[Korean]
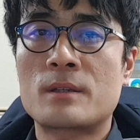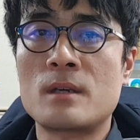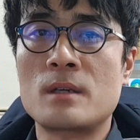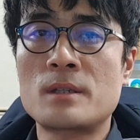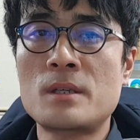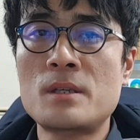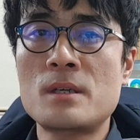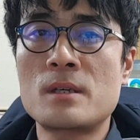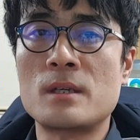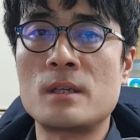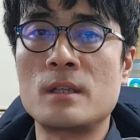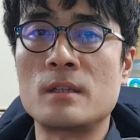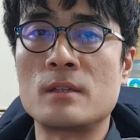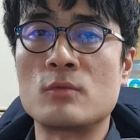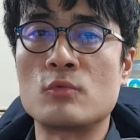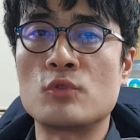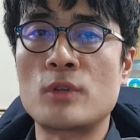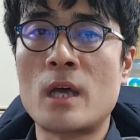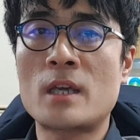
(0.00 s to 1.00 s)
경제적인
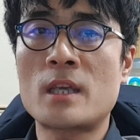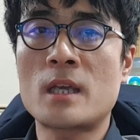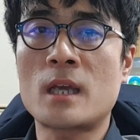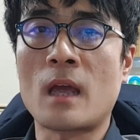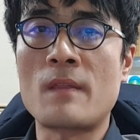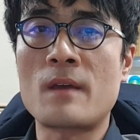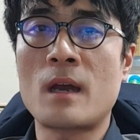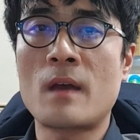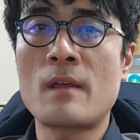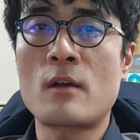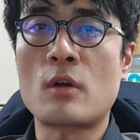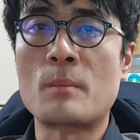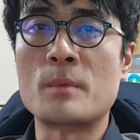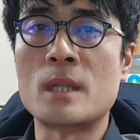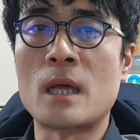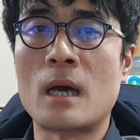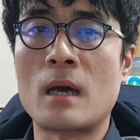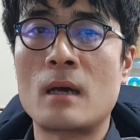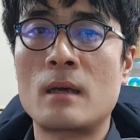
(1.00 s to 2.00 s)
운항이 가능하다고
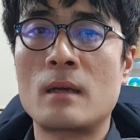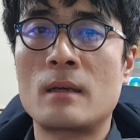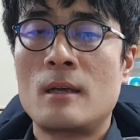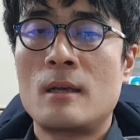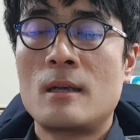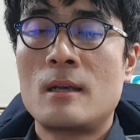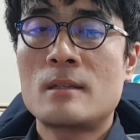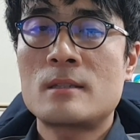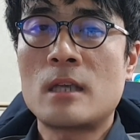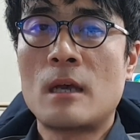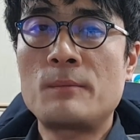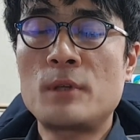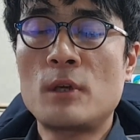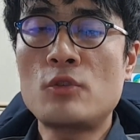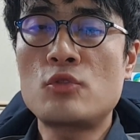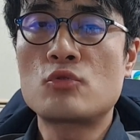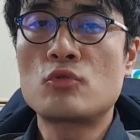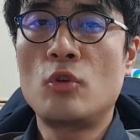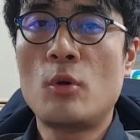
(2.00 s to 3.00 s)
합니다.
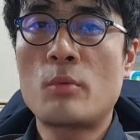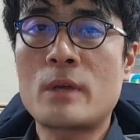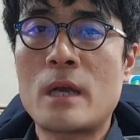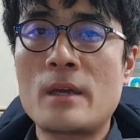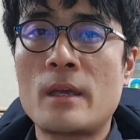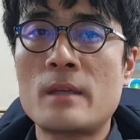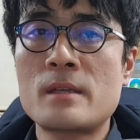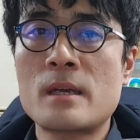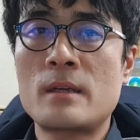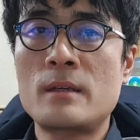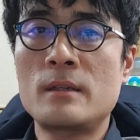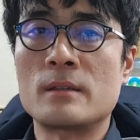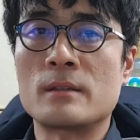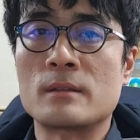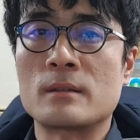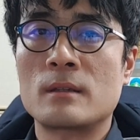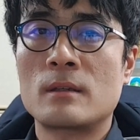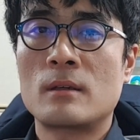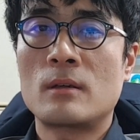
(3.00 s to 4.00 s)
삼성중공업 관계자는
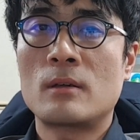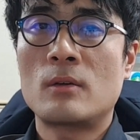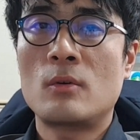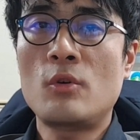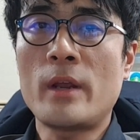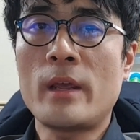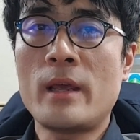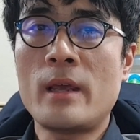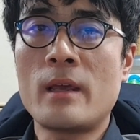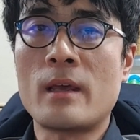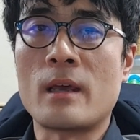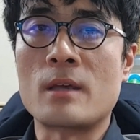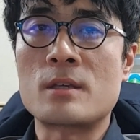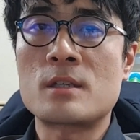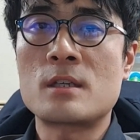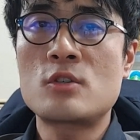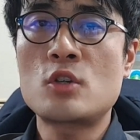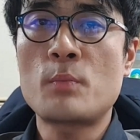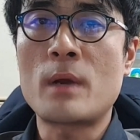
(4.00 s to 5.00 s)
올해
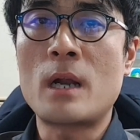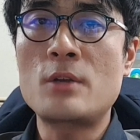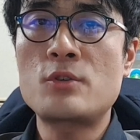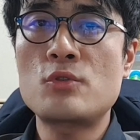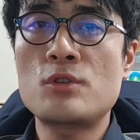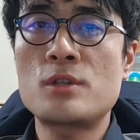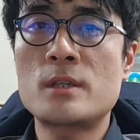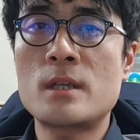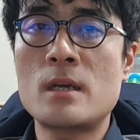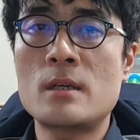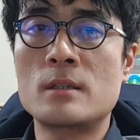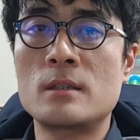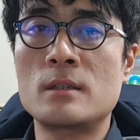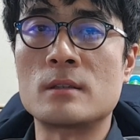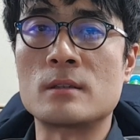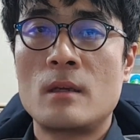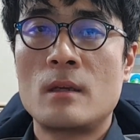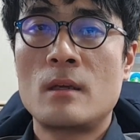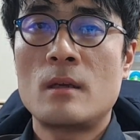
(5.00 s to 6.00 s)
신조 발주
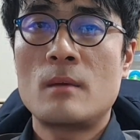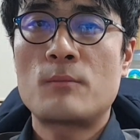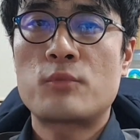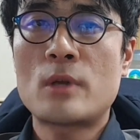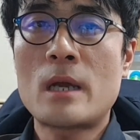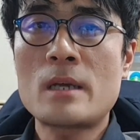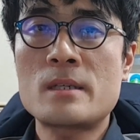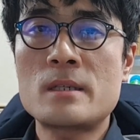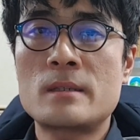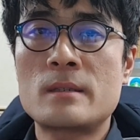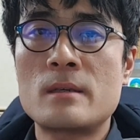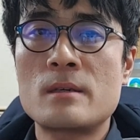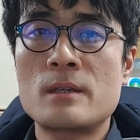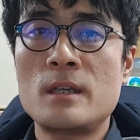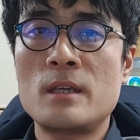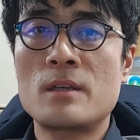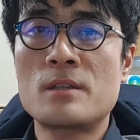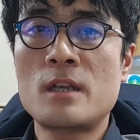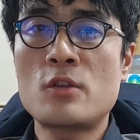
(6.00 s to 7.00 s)
시장은
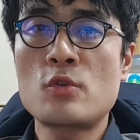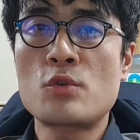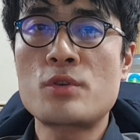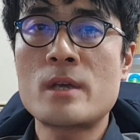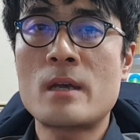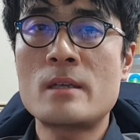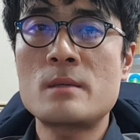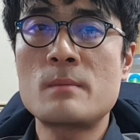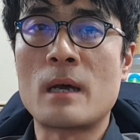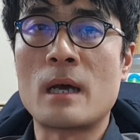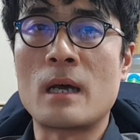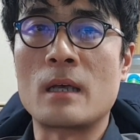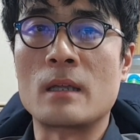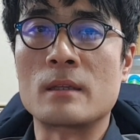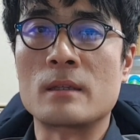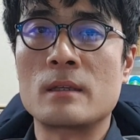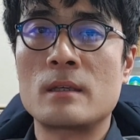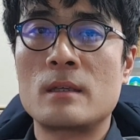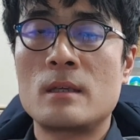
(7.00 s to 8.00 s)
불확실성이 여전히
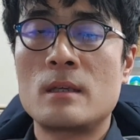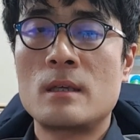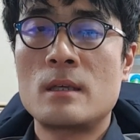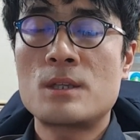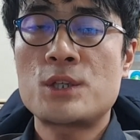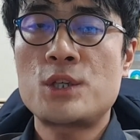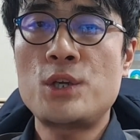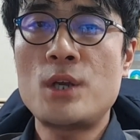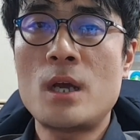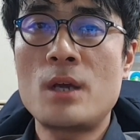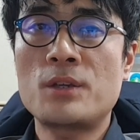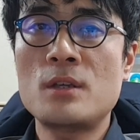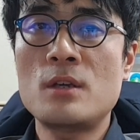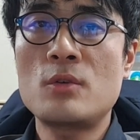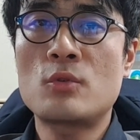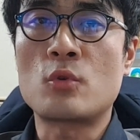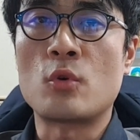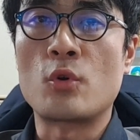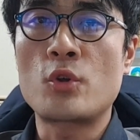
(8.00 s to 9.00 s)
존재하지만
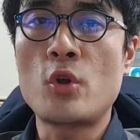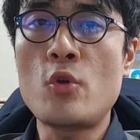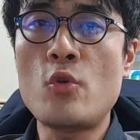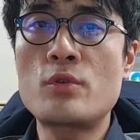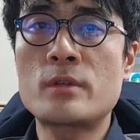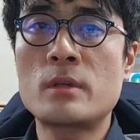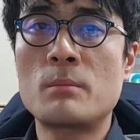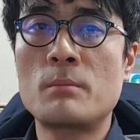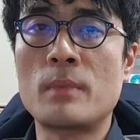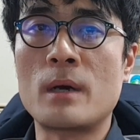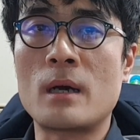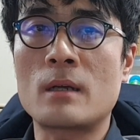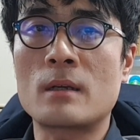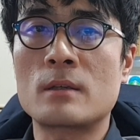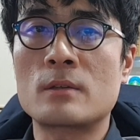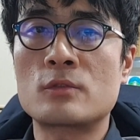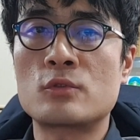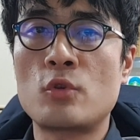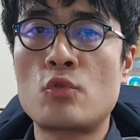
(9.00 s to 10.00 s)
친환경 고효율 선박
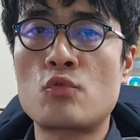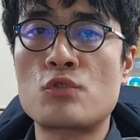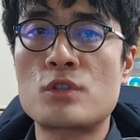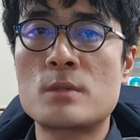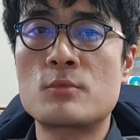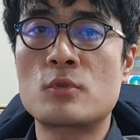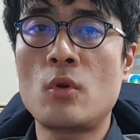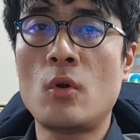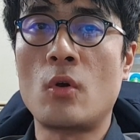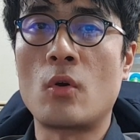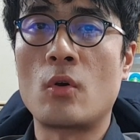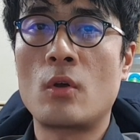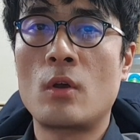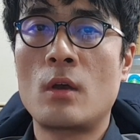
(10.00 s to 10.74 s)
수요 중심으로